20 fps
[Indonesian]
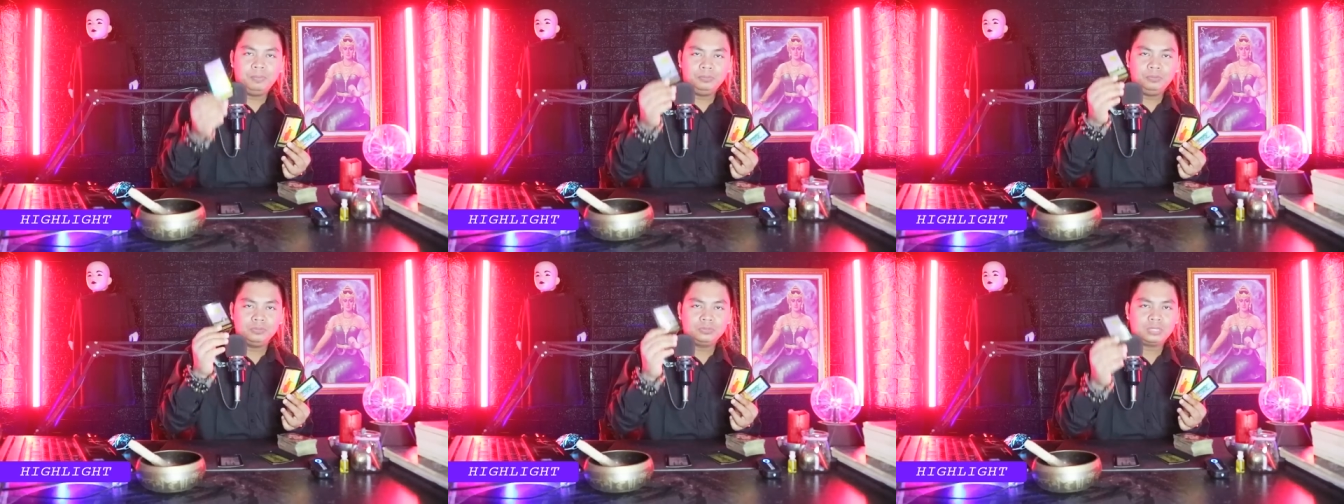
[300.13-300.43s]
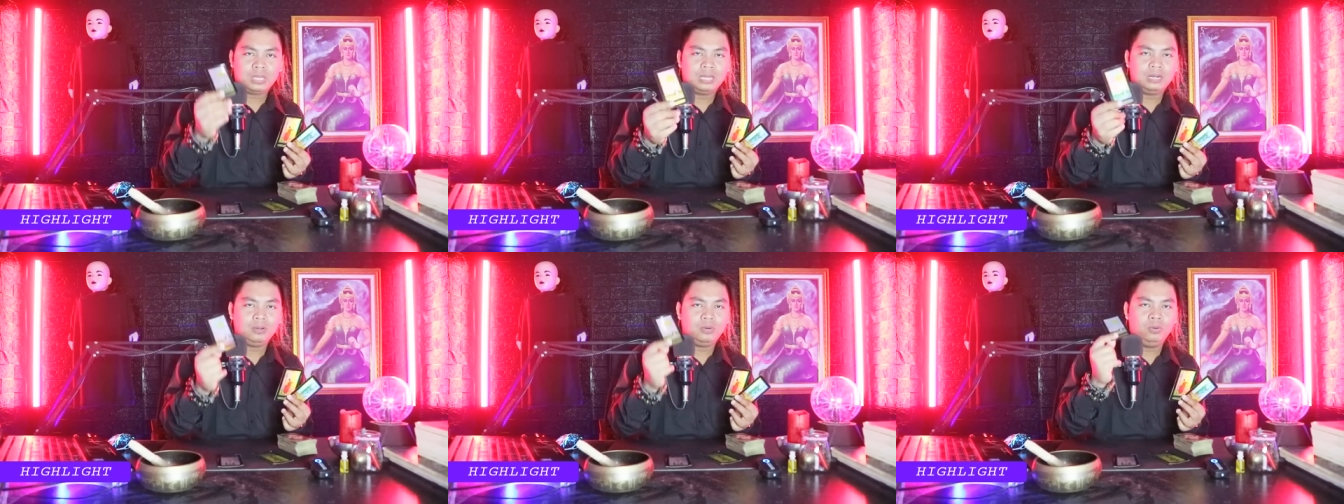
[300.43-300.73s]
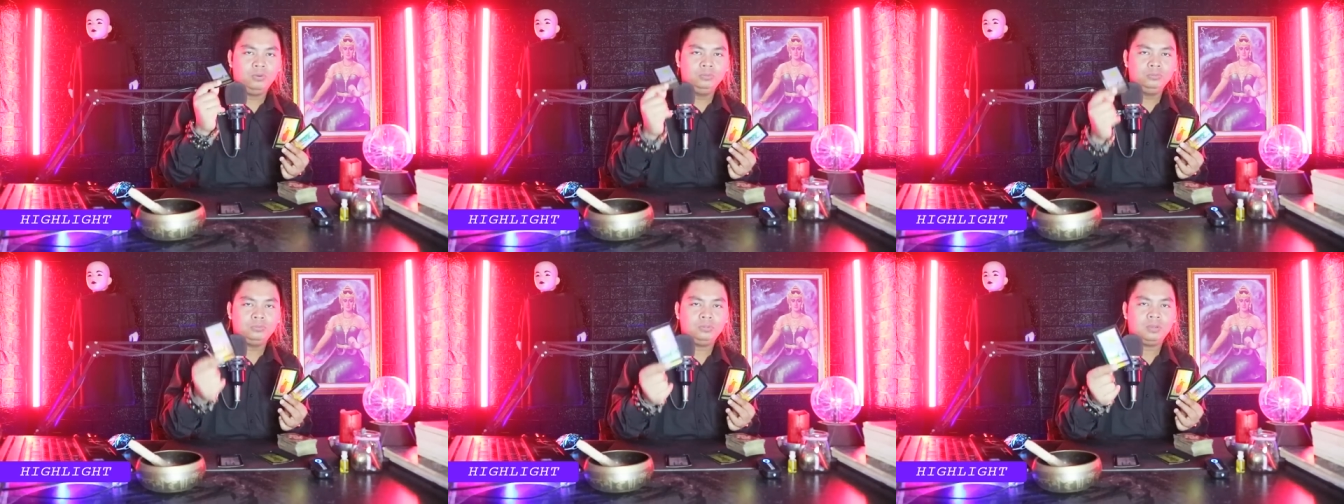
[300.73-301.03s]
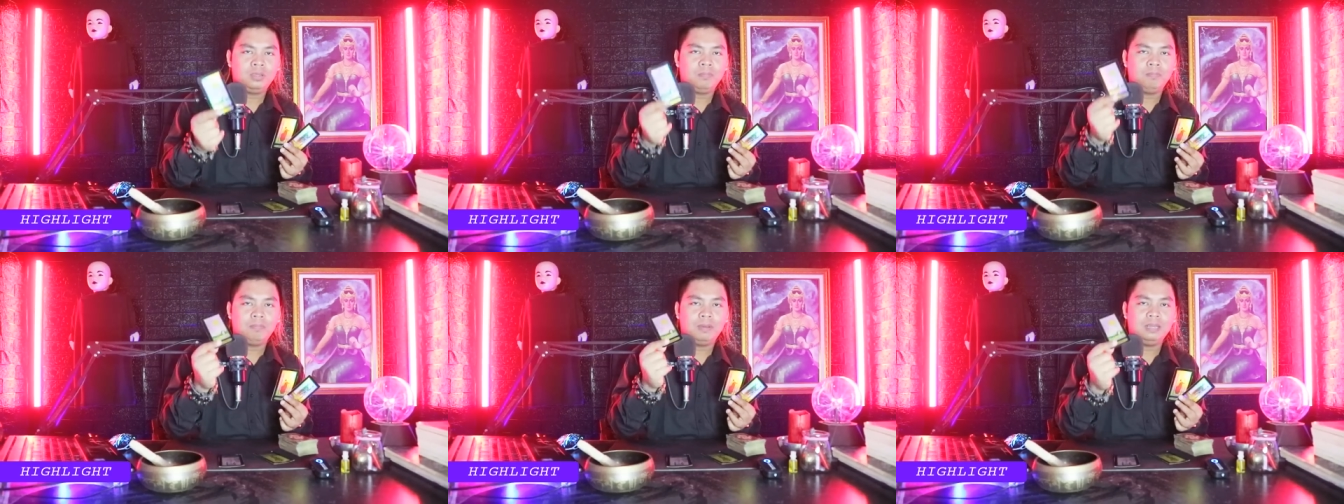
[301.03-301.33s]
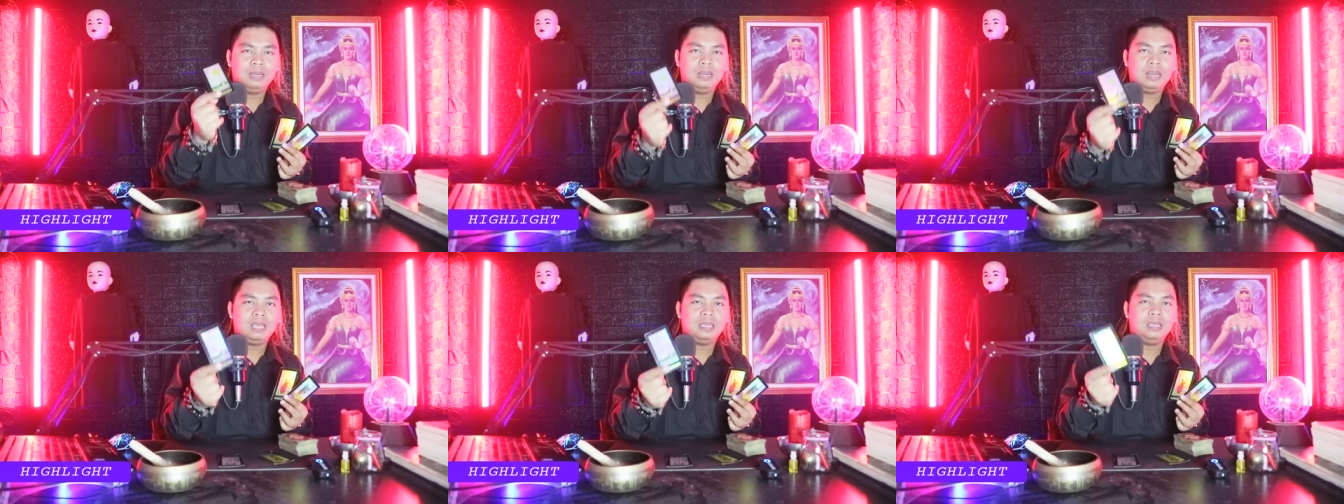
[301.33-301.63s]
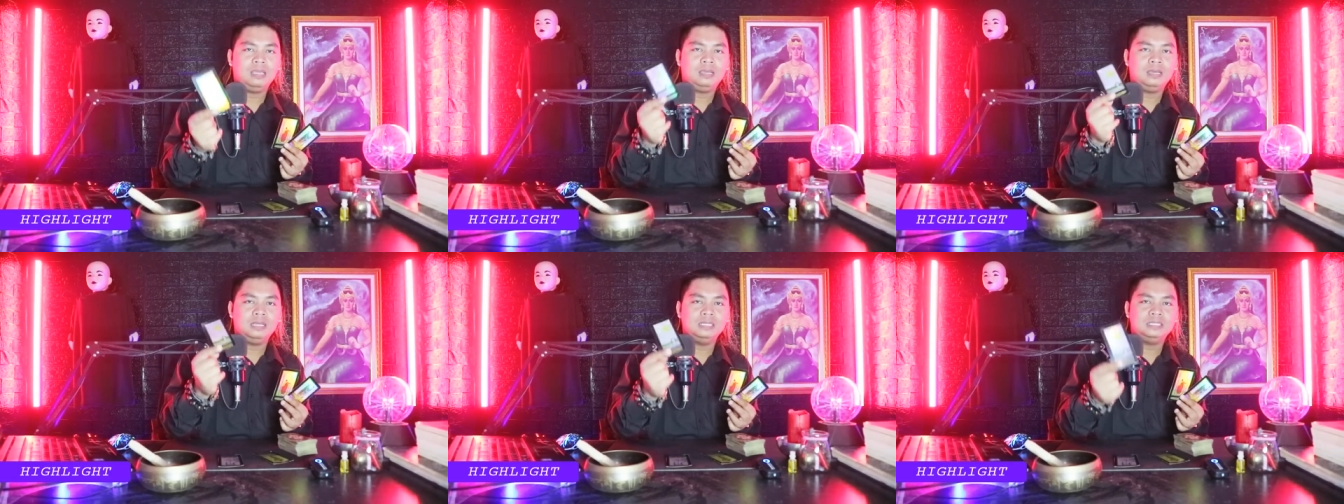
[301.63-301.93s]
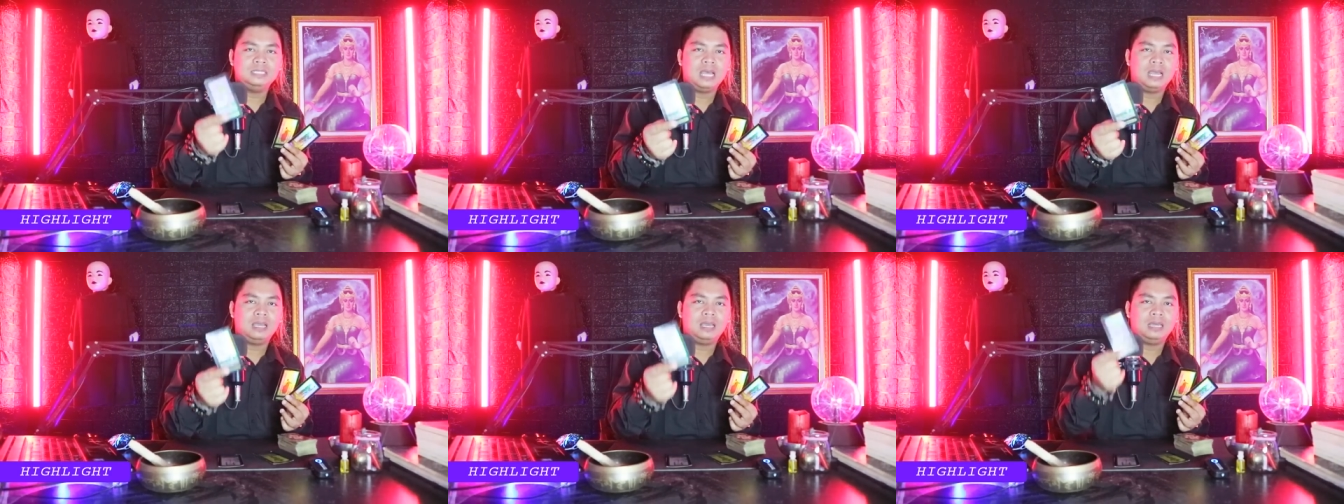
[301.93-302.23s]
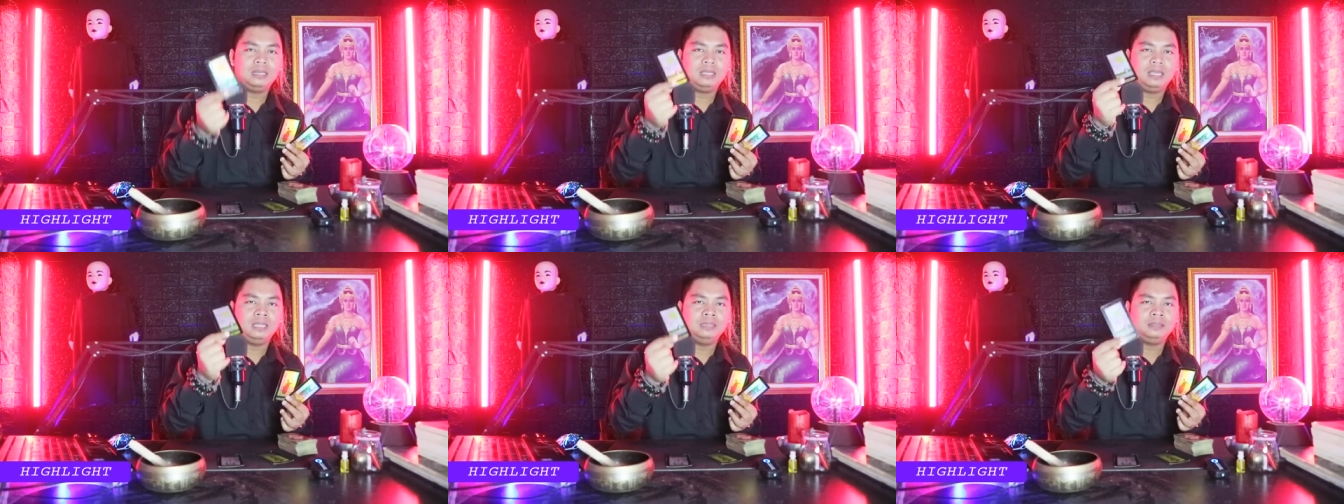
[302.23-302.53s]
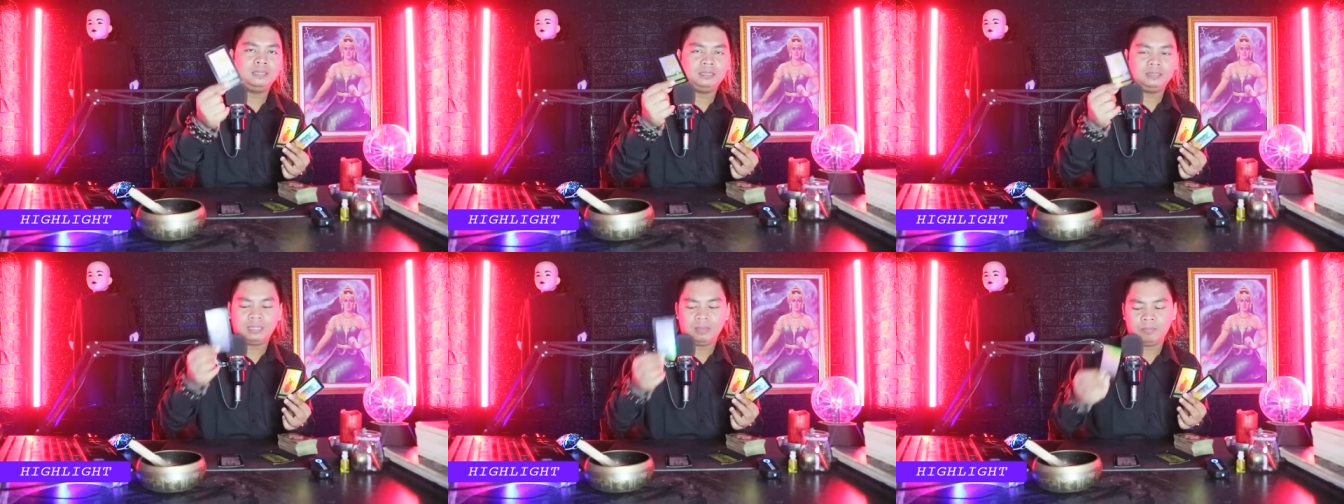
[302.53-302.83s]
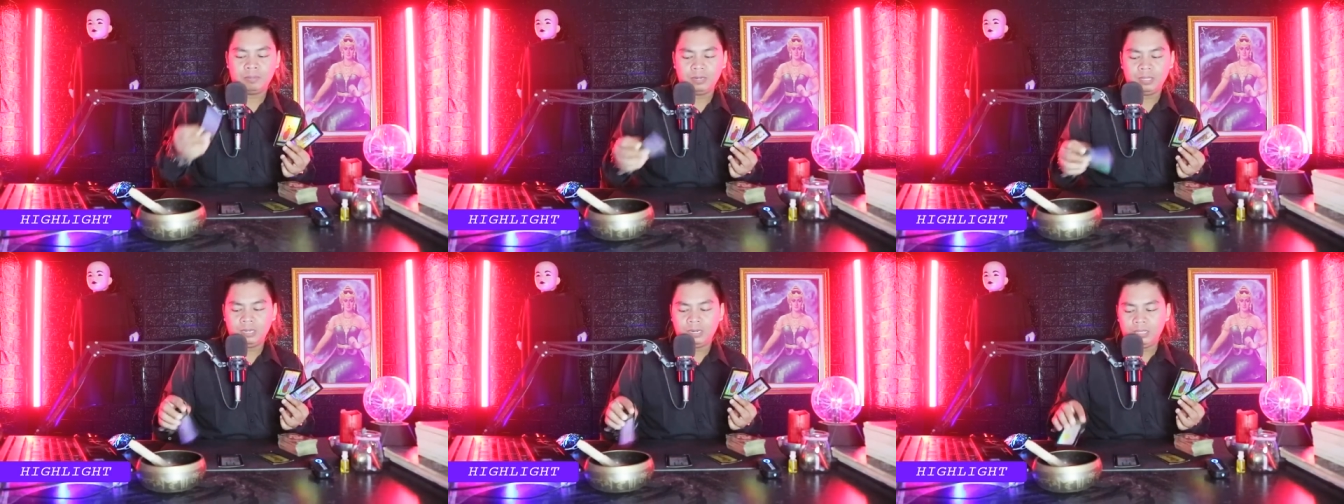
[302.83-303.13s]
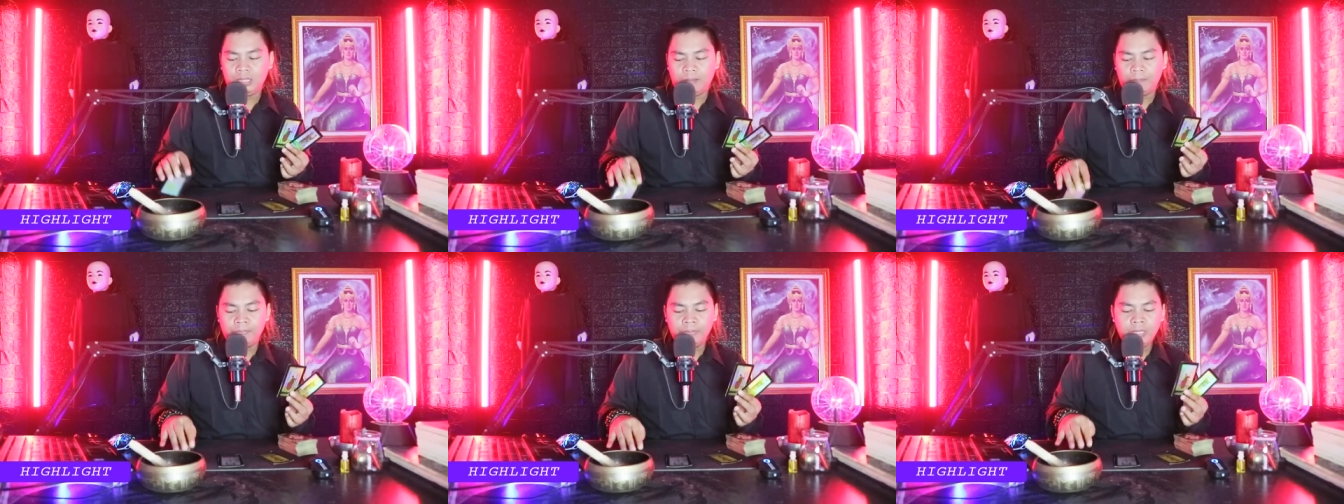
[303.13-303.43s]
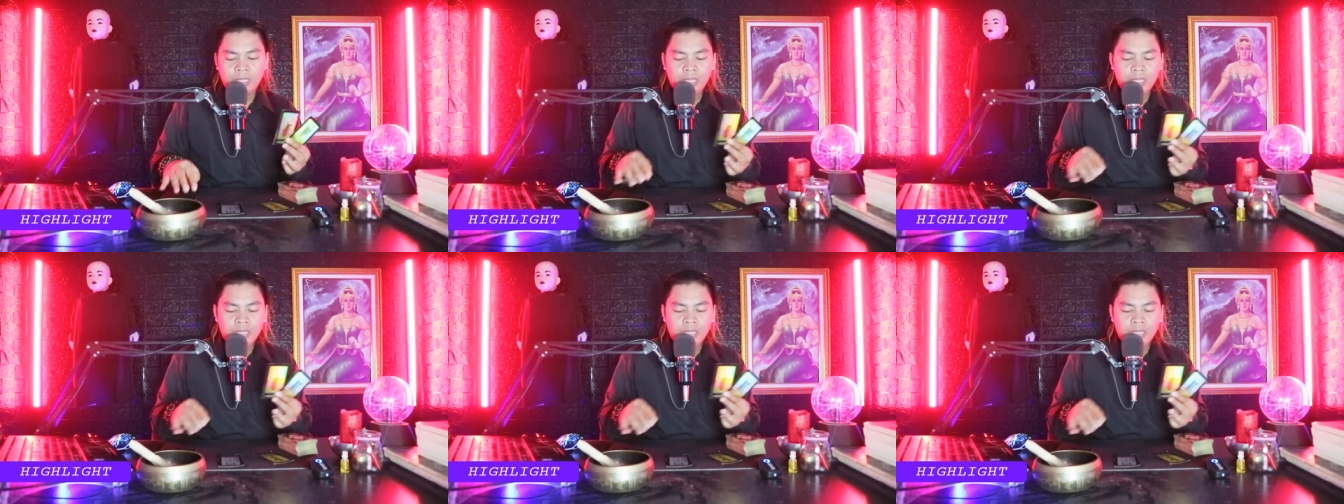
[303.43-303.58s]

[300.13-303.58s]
putuskan untuk kembali lagi ke jagat entertainment ini.